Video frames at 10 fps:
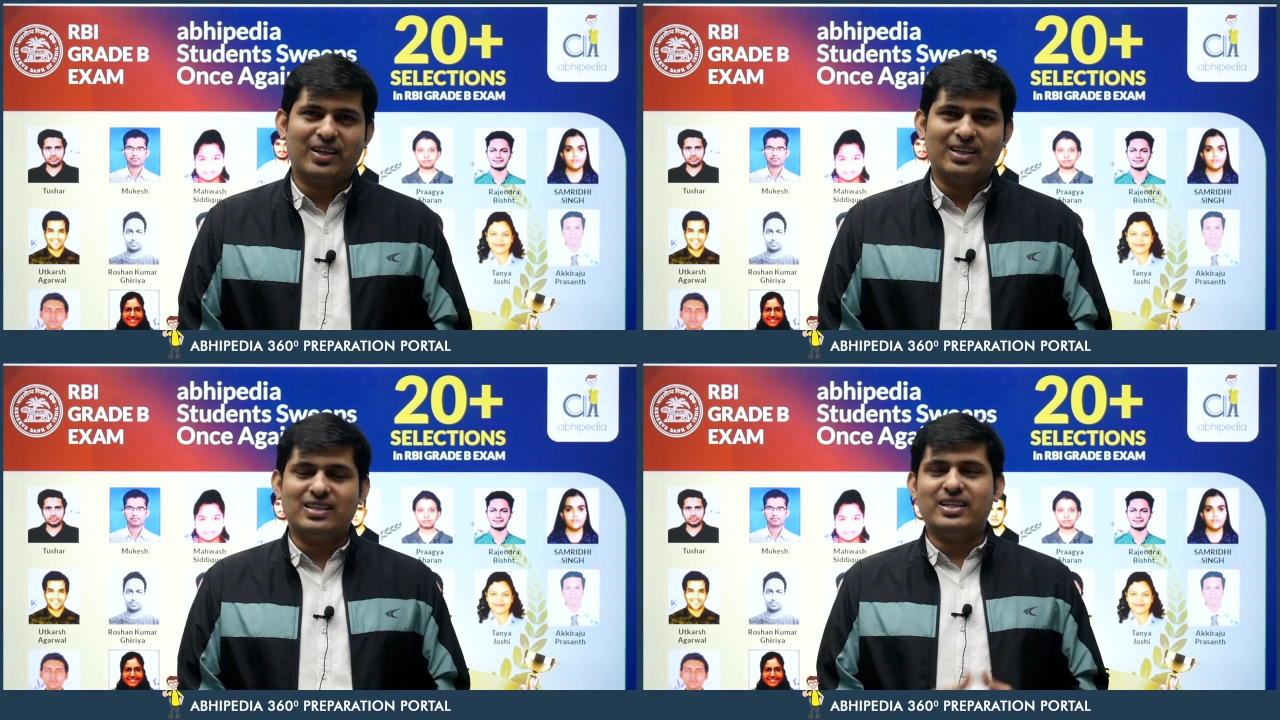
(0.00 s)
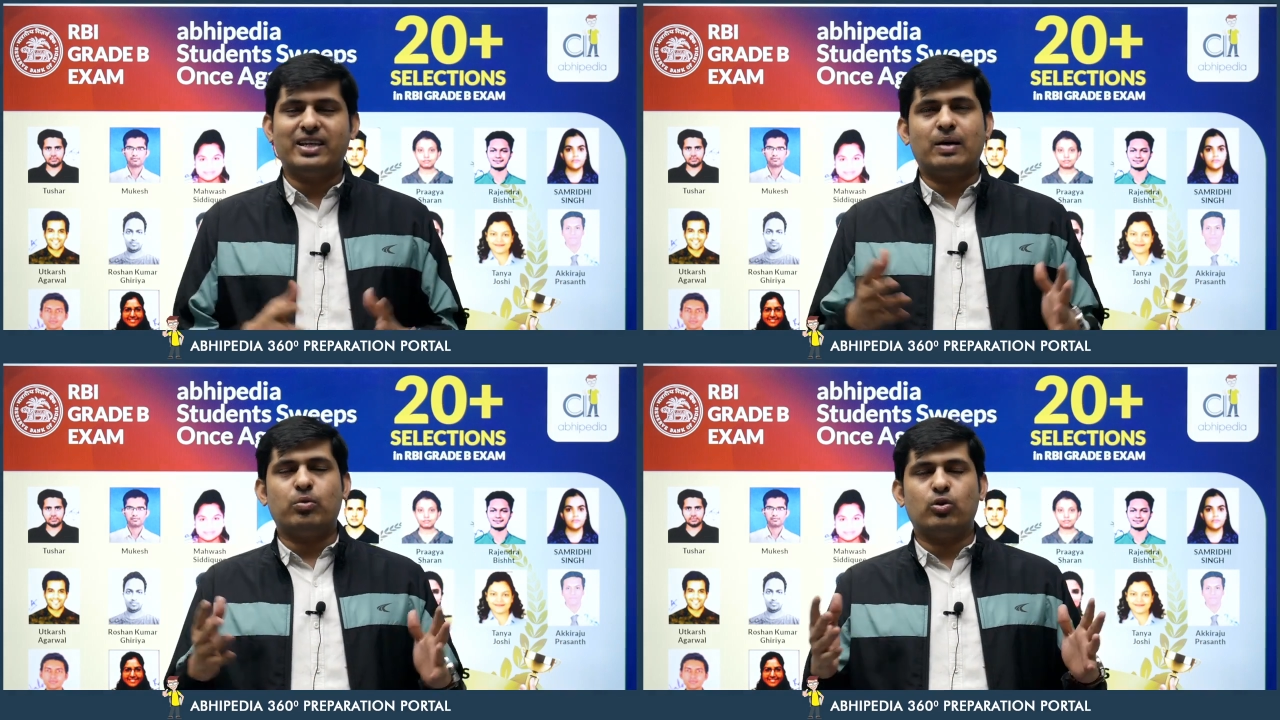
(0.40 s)
जैसे कि
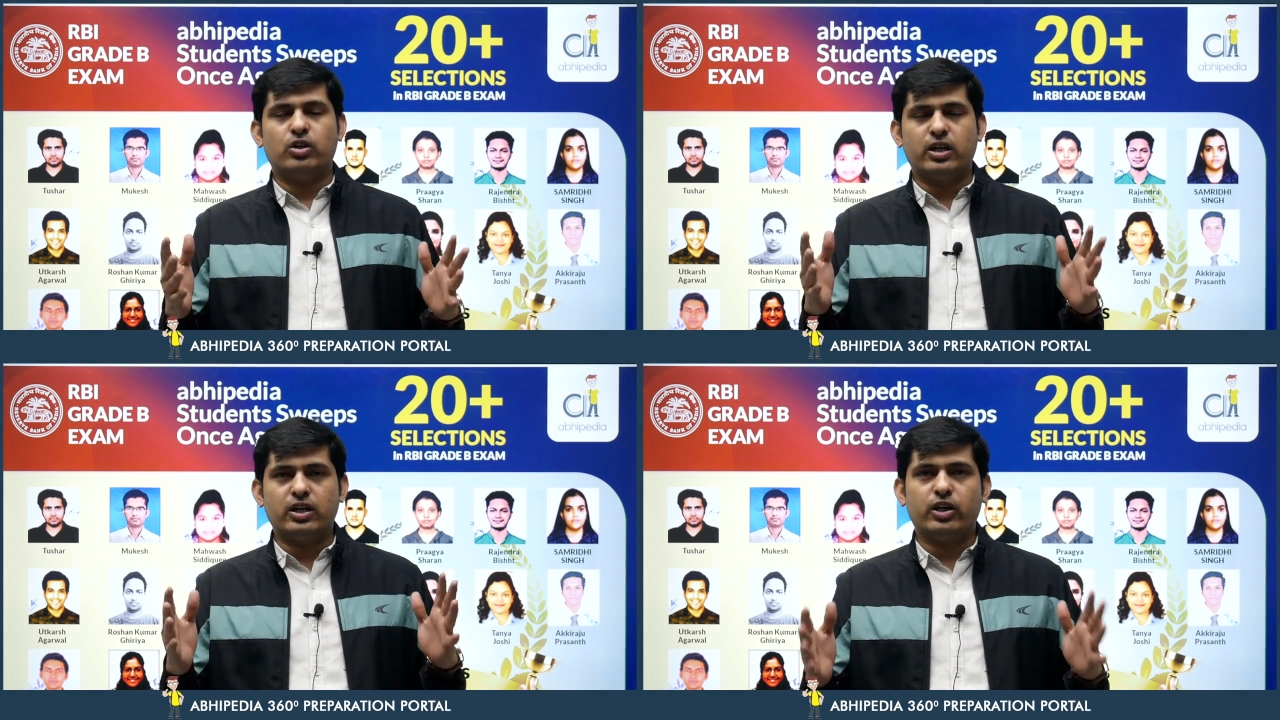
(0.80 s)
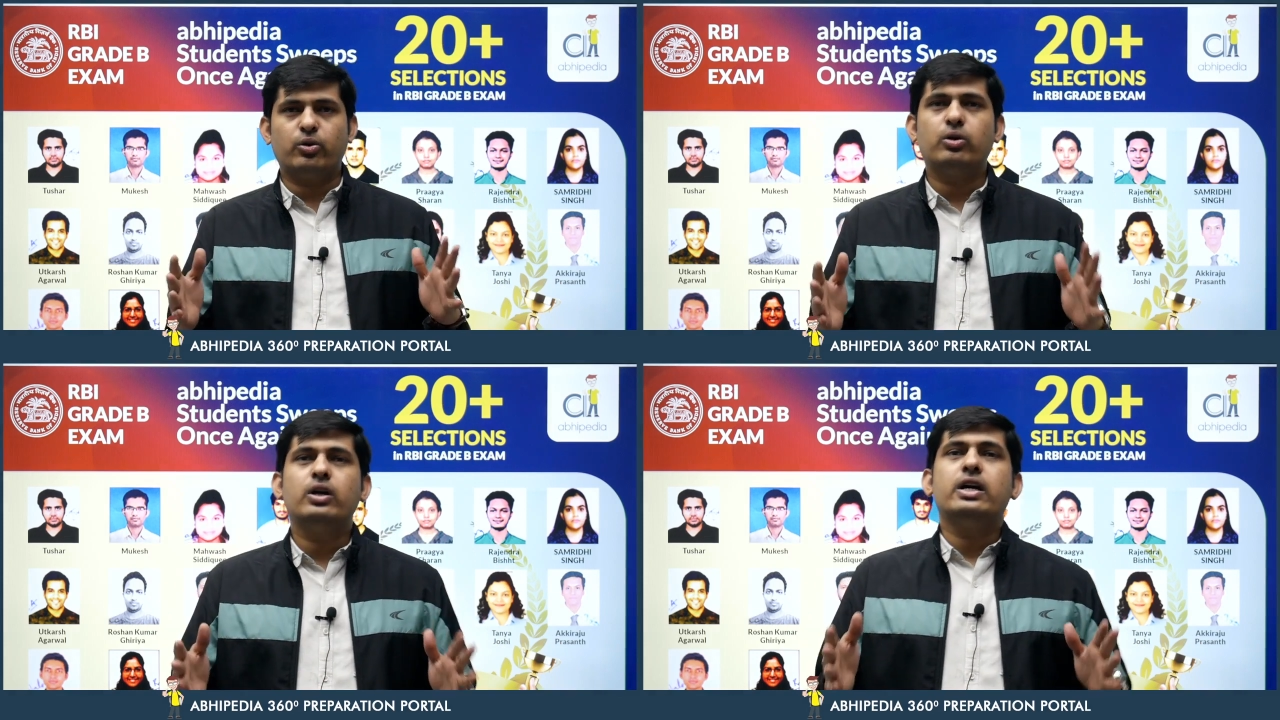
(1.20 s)
आप लोग देख रहे
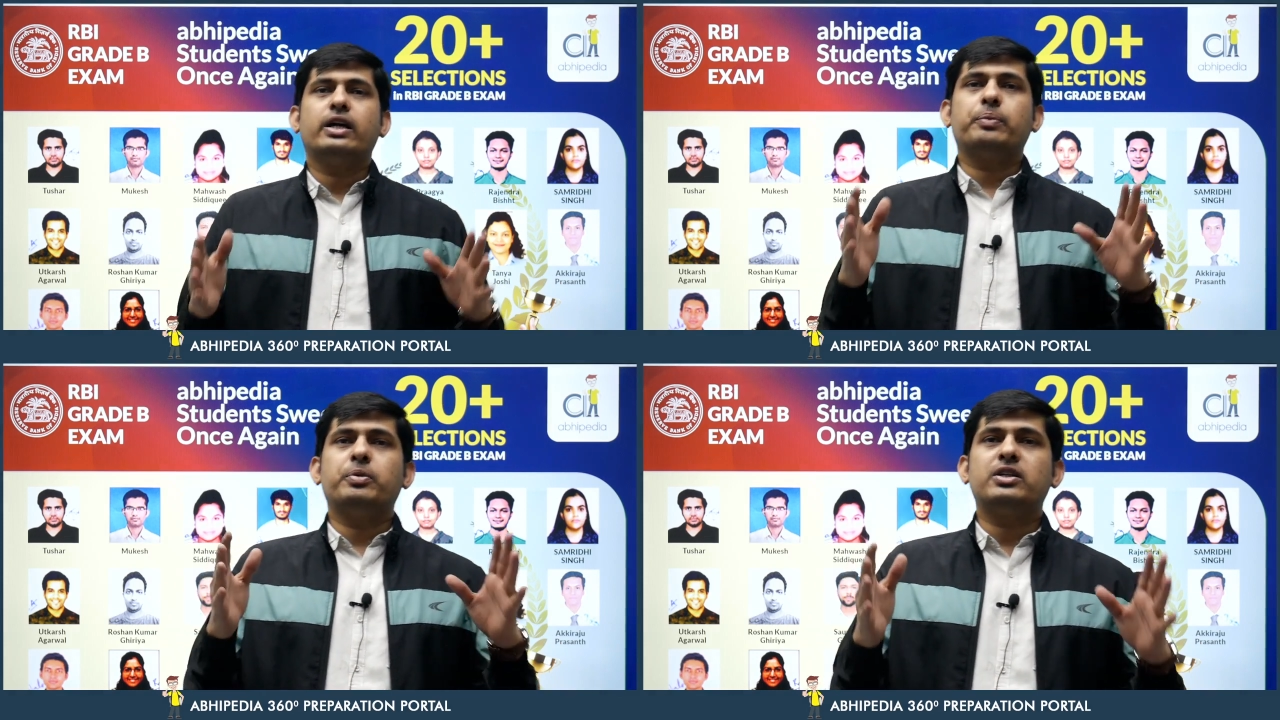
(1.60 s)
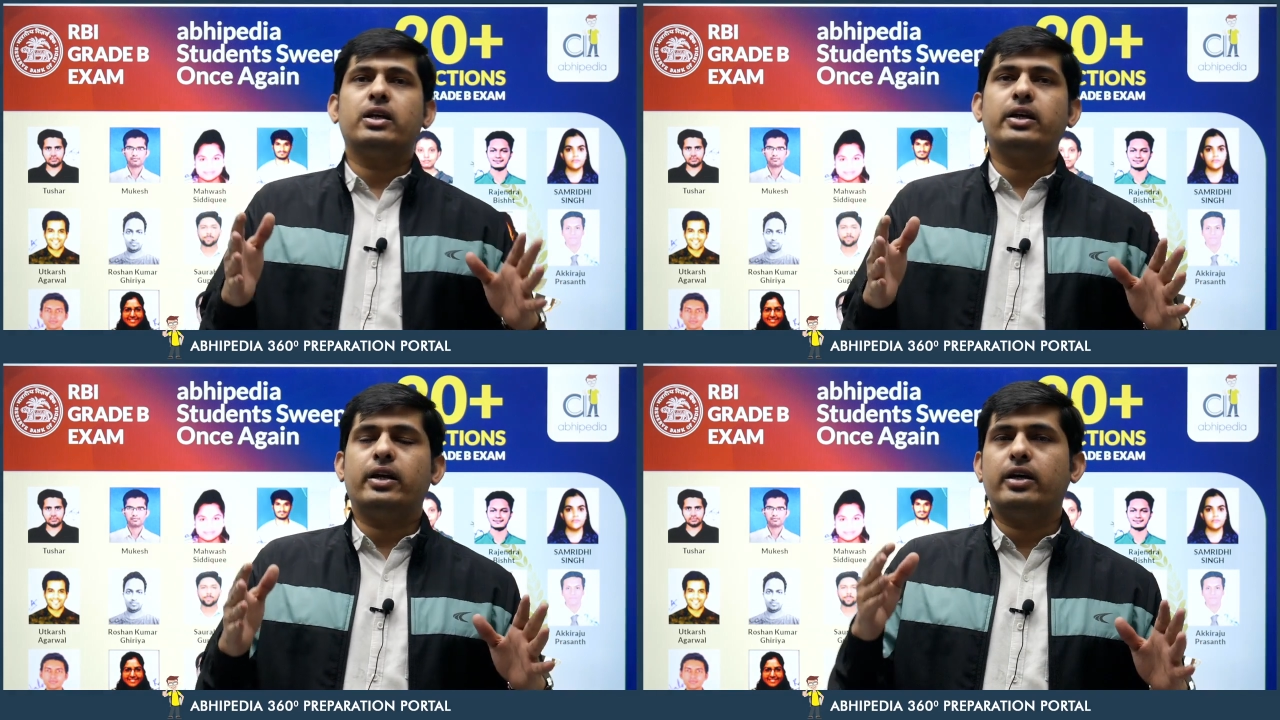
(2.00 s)
हो कि
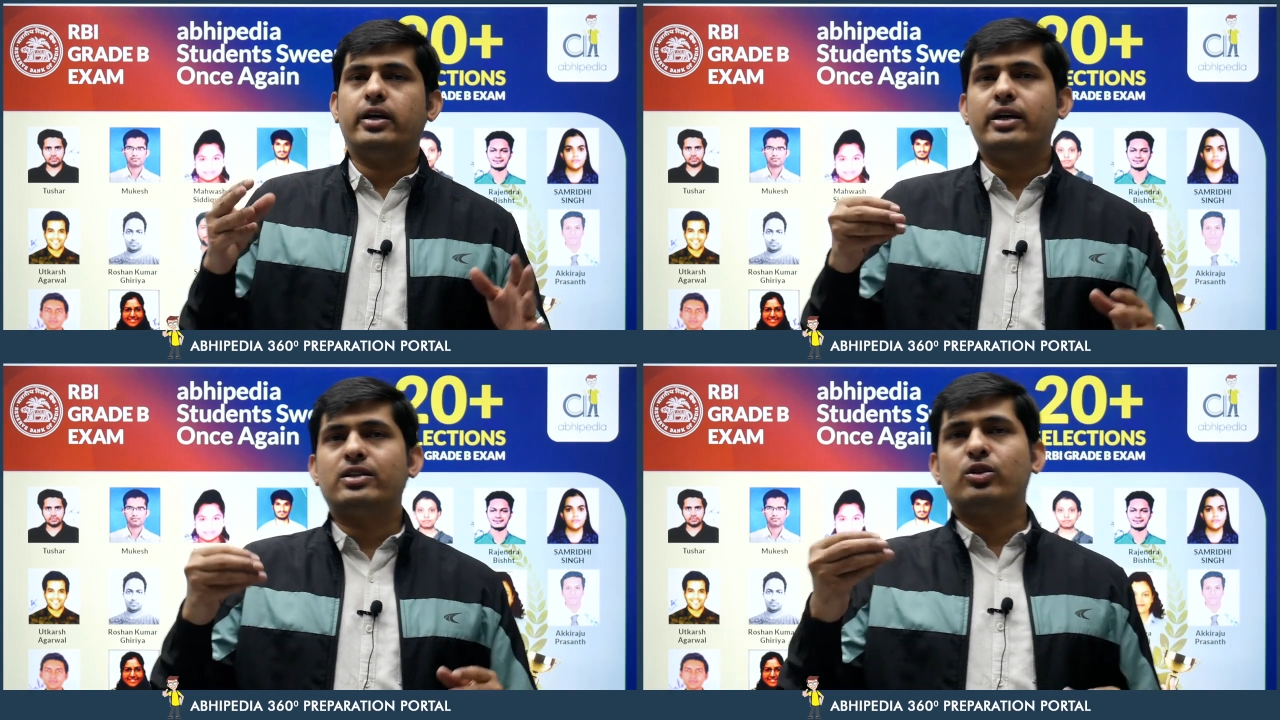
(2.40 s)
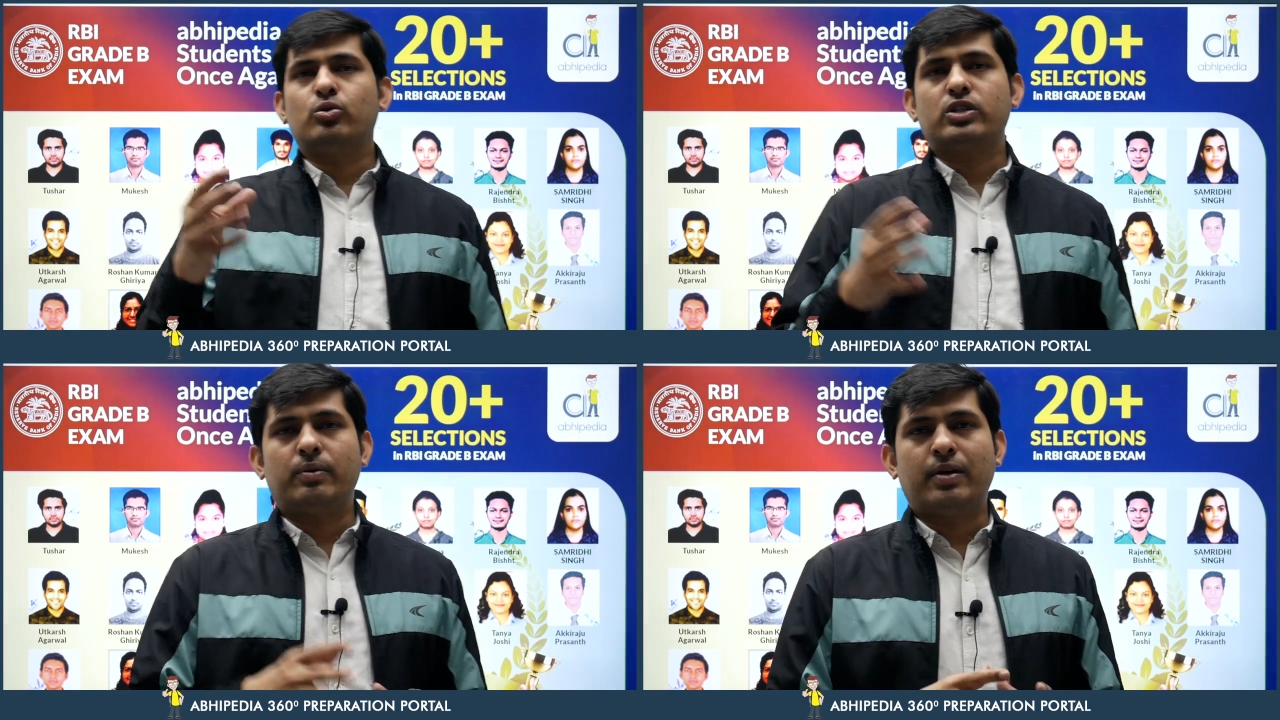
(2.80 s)
पिछले एक से दो साल में